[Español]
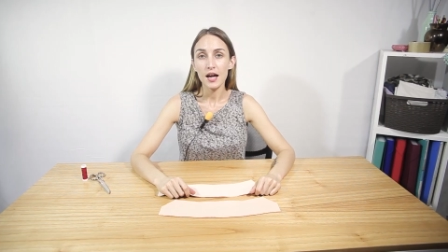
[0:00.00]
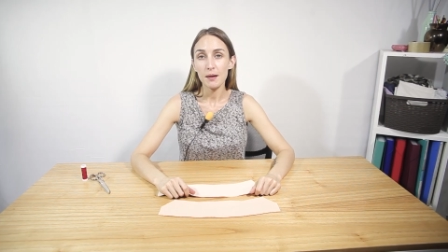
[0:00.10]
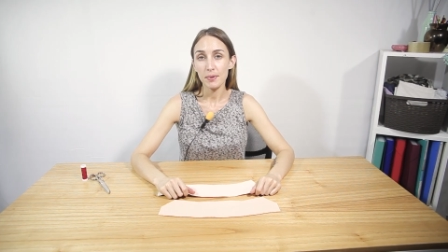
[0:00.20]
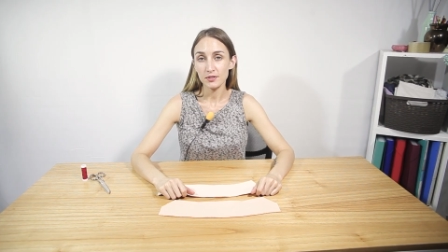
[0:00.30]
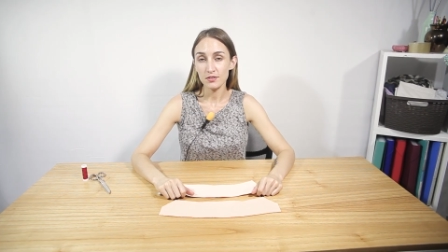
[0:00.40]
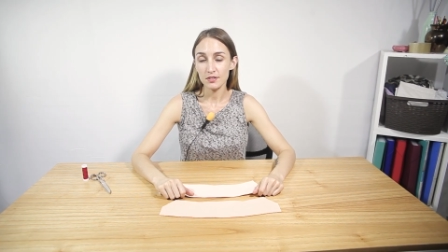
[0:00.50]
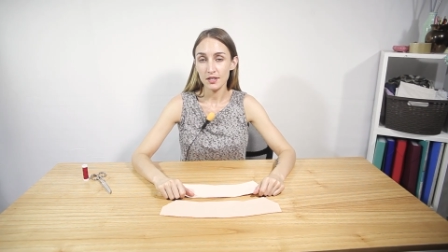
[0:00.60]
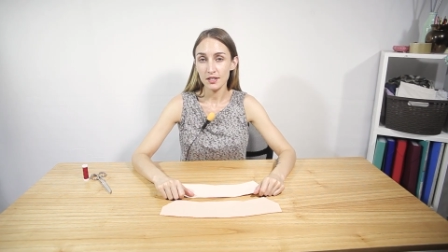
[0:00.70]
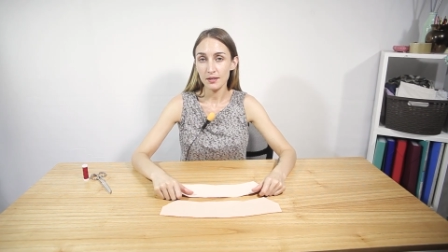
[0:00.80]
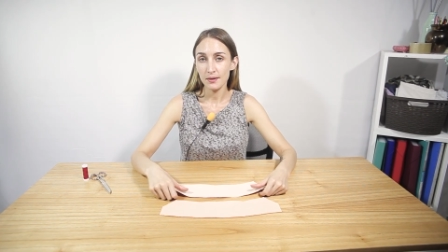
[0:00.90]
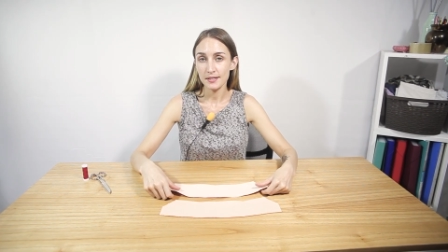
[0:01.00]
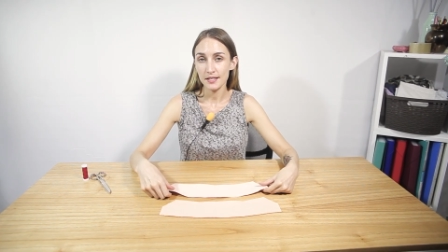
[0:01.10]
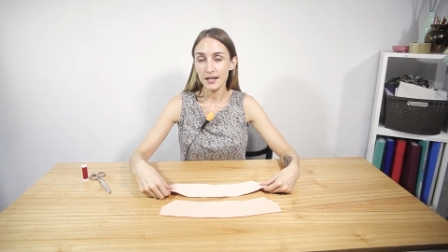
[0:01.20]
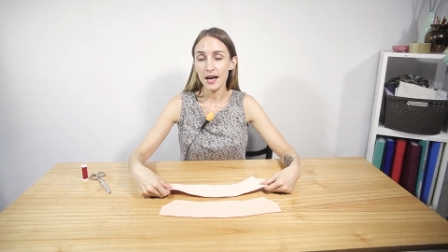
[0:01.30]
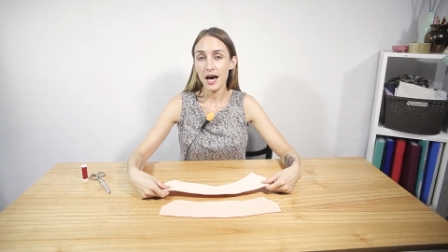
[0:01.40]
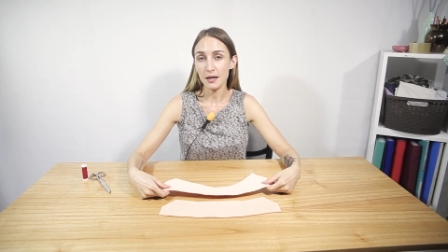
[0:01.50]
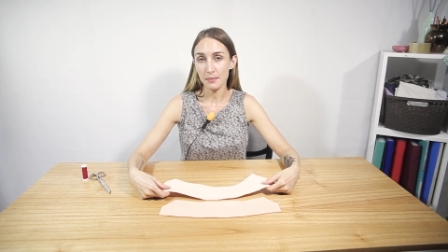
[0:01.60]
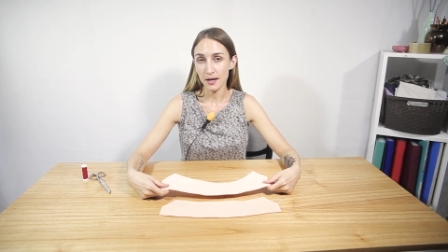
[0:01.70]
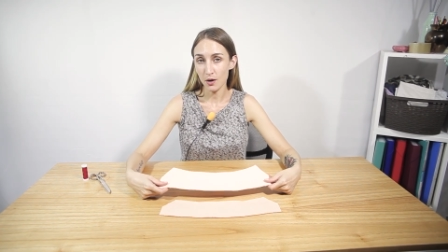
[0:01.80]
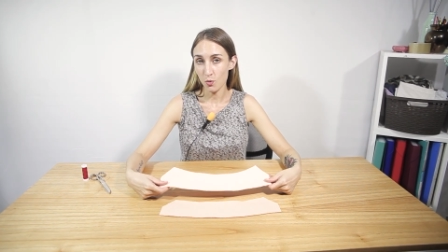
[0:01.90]
El paso siguiente va a ser
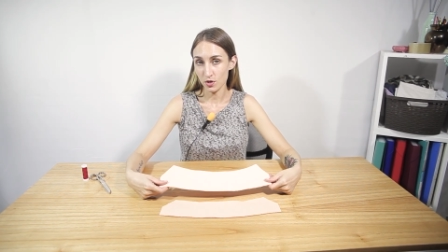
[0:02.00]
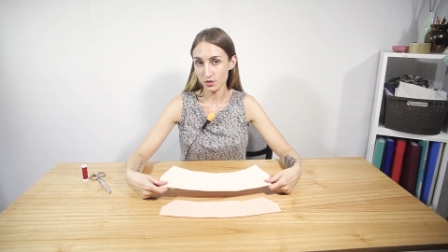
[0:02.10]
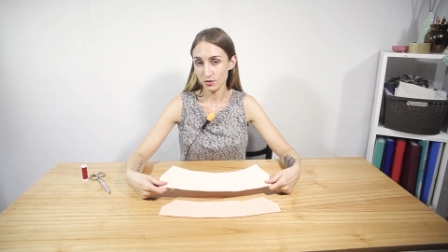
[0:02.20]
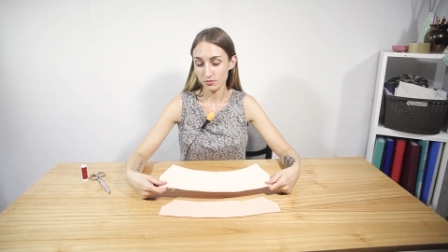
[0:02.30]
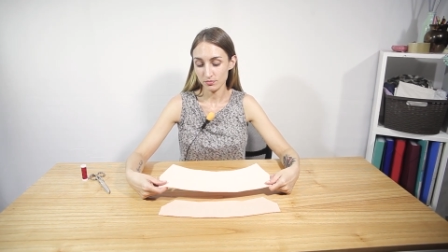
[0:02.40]
armar el cuello.